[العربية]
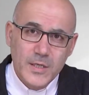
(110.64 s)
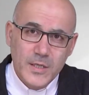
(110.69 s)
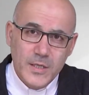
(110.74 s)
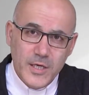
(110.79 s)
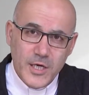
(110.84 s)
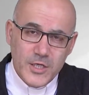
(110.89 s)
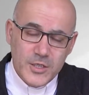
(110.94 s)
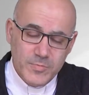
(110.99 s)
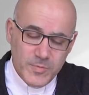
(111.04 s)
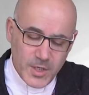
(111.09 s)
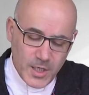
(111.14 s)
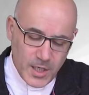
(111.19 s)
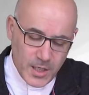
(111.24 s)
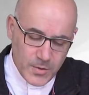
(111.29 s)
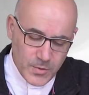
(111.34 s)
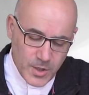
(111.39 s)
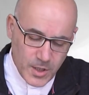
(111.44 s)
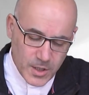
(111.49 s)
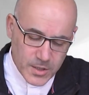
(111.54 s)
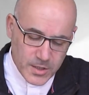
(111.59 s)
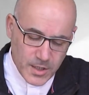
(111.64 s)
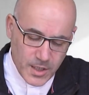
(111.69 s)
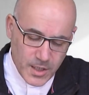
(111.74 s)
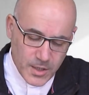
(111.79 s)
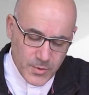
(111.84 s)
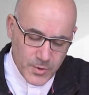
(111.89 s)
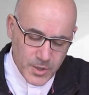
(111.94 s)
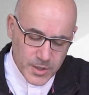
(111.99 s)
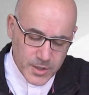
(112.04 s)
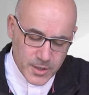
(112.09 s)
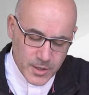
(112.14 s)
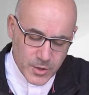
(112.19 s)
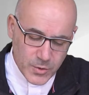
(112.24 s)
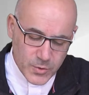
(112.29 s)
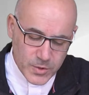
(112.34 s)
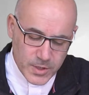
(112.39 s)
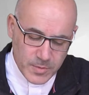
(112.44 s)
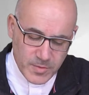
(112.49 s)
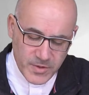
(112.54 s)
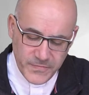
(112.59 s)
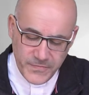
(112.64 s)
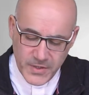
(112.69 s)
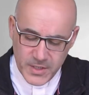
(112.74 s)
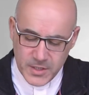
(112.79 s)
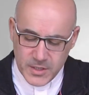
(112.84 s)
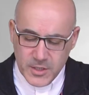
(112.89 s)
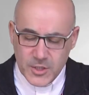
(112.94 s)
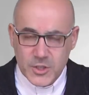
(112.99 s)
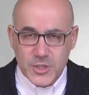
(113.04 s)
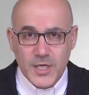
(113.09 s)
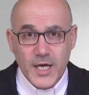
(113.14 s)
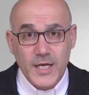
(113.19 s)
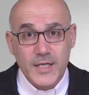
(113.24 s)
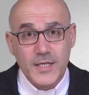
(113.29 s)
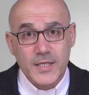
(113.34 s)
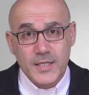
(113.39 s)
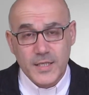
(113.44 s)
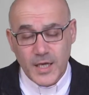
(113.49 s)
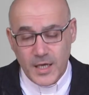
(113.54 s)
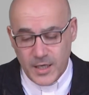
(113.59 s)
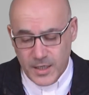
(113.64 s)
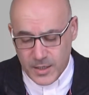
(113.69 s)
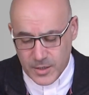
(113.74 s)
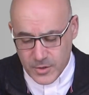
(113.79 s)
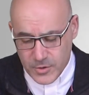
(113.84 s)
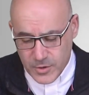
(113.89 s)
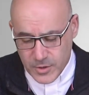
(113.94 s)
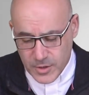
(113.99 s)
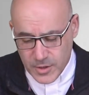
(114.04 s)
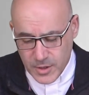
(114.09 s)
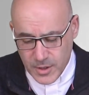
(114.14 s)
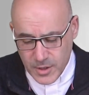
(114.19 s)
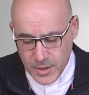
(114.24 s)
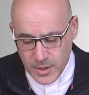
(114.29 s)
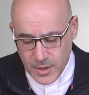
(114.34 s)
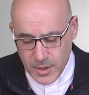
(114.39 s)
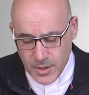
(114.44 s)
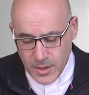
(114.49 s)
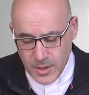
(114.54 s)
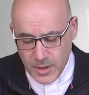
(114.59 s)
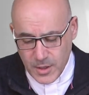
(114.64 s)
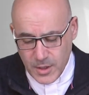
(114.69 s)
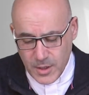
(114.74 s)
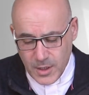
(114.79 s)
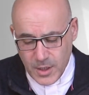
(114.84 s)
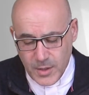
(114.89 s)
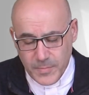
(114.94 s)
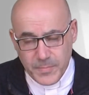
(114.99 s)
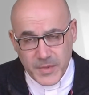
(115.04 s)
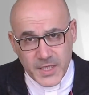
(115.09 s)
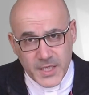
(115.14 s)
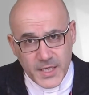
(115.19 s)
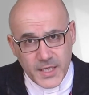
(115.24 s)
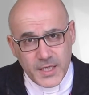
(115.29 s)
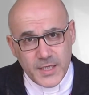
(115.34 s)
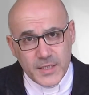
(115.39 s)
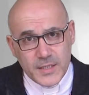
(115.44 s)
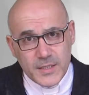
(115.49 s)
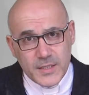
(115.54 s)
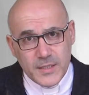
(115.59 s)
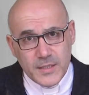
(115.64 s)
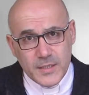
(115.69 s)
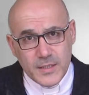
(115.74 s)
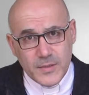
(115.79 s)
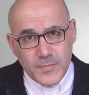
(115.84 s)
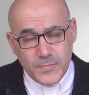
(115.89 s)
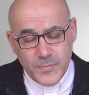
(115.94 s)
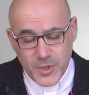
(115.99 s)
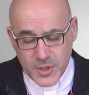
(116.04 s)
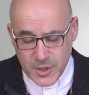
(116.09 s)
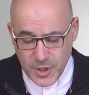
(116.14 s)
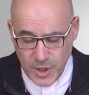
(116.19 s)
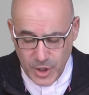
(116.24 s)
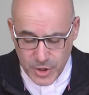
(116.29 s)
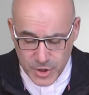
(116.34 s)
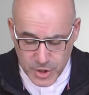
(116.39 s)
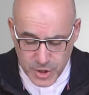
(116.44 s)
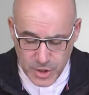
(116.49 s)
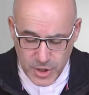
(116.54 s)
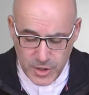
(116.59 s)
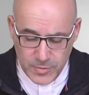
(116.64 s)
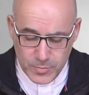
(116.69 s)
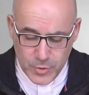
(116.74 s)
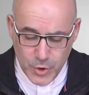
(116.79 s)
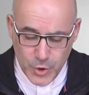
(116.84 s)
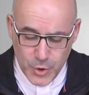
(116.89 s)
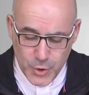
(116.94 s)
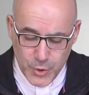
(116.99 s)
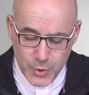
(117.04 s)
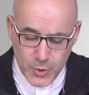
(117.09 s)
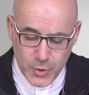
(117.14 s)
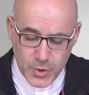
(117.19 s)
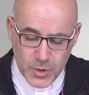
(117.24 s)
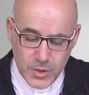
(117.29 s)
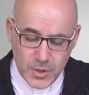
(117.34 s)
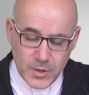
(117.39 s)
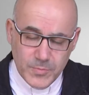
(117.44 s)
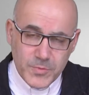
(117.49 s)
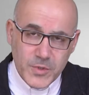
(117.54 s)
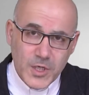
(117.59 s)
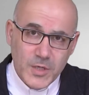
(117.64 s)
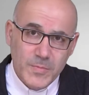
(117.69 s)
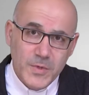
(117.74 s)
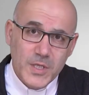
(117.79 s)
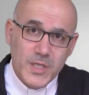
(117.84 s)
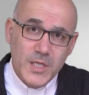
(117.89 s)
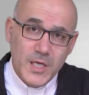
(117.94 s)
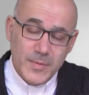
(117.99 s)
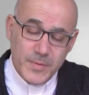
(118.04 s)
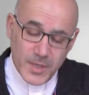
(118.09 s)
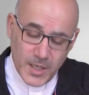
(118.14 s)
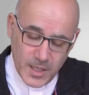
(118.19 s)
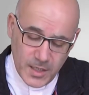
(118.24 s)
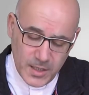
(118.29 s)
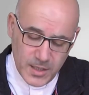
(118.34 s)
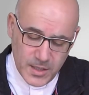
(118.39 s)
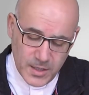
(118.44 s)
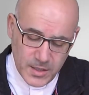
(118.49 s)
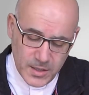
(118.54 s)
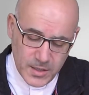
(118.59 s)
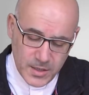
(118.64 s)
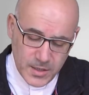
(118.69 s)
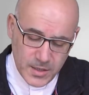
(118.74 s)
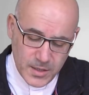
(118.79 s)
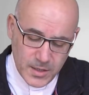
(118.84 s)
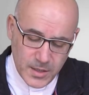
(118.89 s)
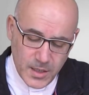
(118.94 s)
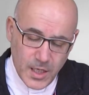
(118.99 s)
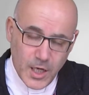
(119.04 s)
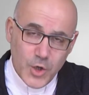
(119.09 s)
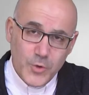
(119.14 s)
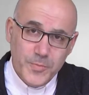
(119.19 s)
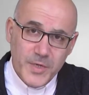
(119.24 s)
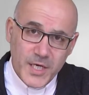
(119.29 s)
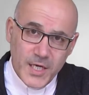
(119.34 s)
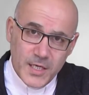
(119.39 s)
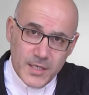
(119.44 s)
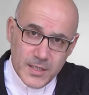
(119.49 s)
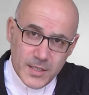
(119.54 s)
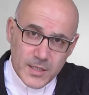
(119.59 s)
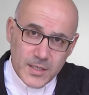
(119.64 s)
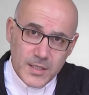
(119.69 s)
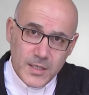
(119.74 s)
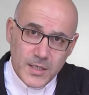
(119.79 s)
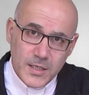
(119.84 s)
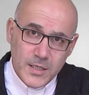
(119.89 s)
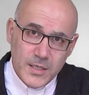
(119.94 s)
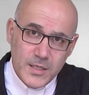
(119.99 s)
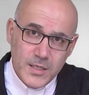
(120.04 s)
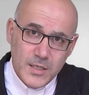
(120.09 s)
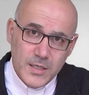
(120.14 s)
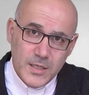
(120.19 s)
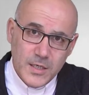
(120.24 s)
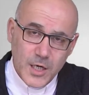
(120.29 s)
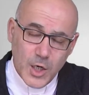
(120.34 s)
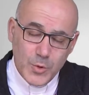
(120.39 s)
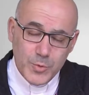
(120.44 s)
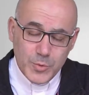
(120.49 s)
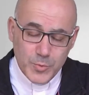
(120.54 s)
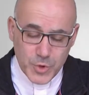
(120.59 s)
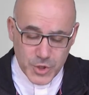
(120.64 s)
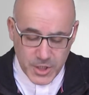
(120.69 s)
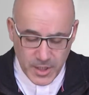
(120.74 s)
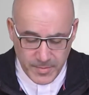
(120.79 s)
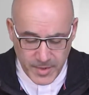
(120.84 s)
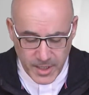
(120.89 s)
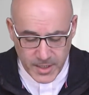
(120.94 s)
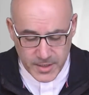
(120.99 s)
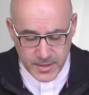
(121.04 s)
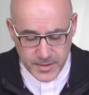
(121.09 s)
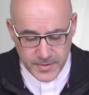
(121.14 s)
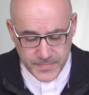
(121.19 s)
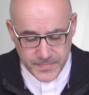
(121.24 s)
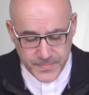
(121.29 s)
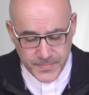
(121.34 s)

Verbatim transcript: داش من الأوقات أخواتي أخوتي منفتش عن التحرر منريد بتحطيم قيود تربطنا بالله أو بعيلتنا أو بمجتمعنا